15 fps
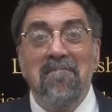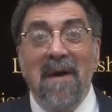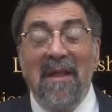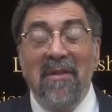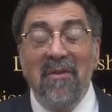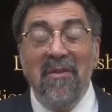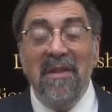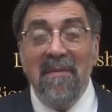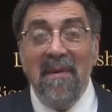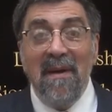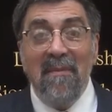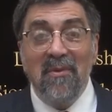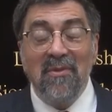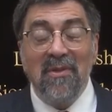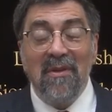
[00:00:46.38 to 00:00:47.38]
¿a dónde
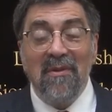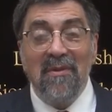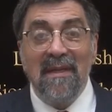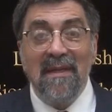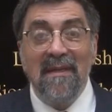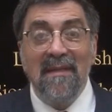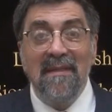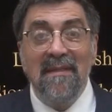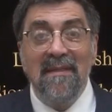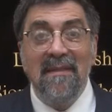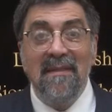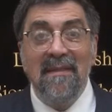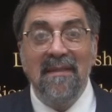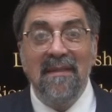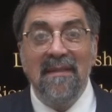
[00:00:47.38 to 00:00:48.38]
vamos ahora?
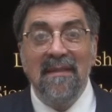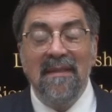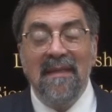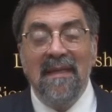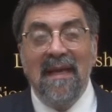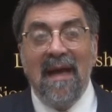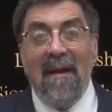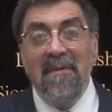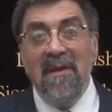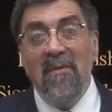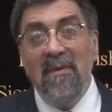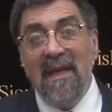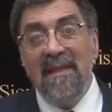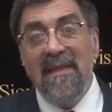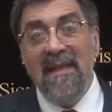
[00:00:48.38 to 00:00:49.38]
Había
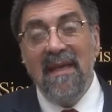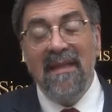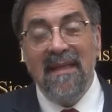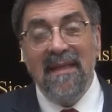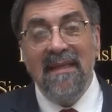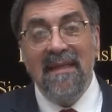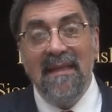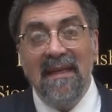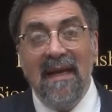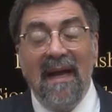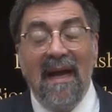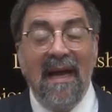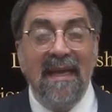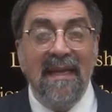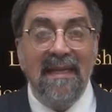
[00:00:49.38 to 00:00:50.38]
una idea de ir
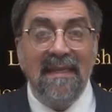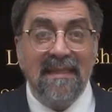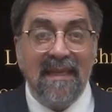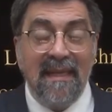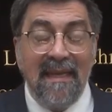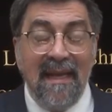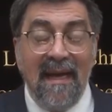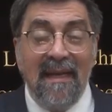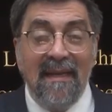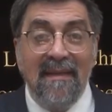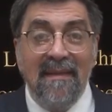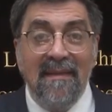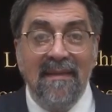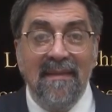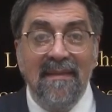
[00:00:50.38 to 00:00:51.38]
a Eretz Kenan,
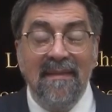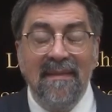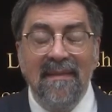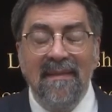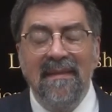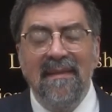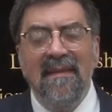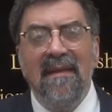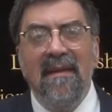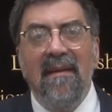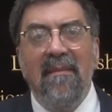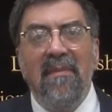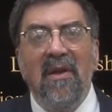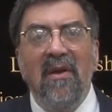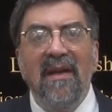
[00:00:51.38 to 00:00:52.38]

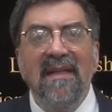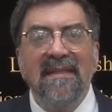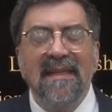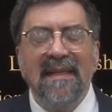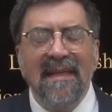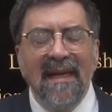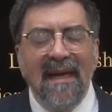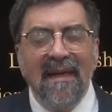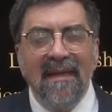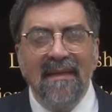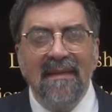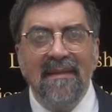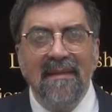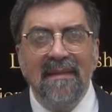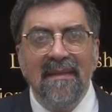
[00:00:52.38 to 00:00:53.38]
pero Eretz Kenan
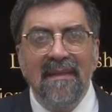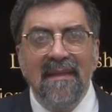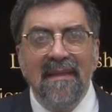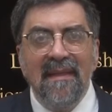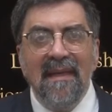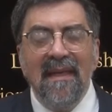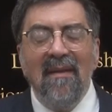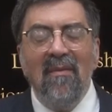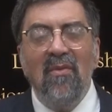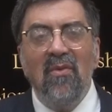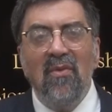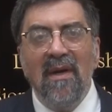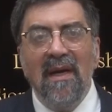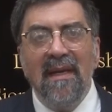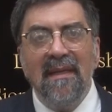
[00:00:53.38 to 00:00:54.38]
era un
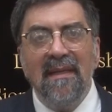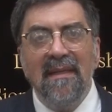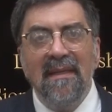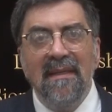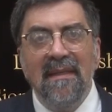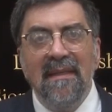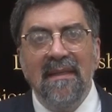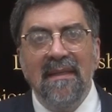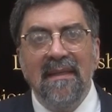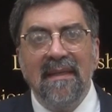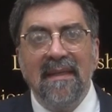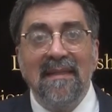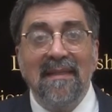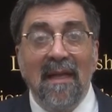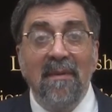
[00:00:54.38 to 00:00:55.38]
lugar
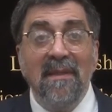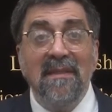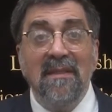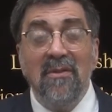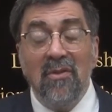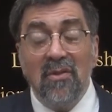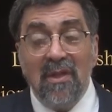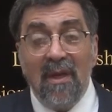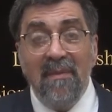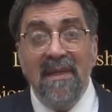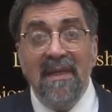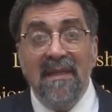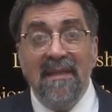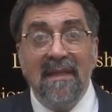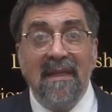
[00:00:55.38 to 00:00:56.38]
que tal vez ellos
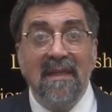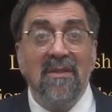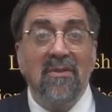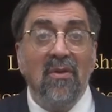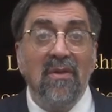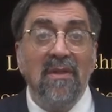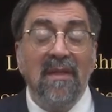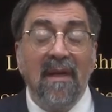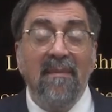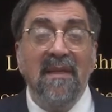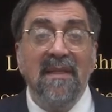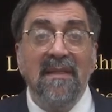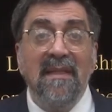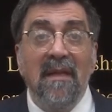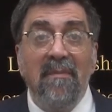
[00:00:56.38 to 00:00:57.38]
sabían de que
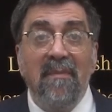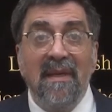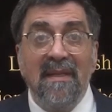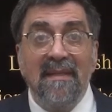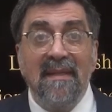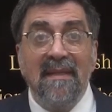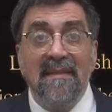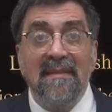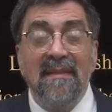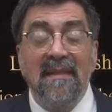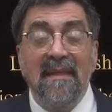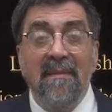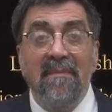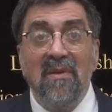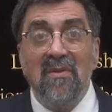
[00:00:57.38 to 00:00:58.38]
históricamente les
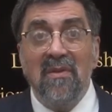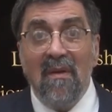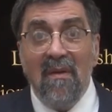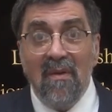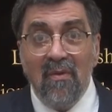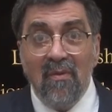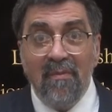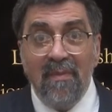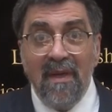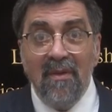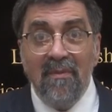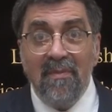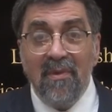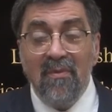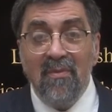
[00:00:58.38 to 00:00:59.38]
pertenecía, pero estaba
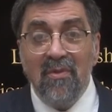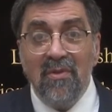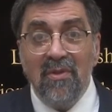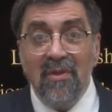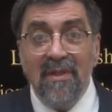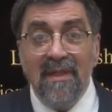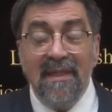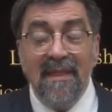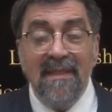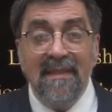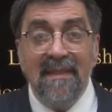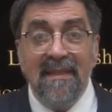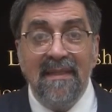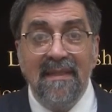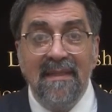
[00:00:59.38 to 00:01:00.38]
ocupado por un montón de
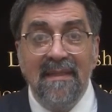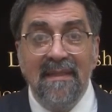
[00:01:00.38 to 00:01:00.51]
gente.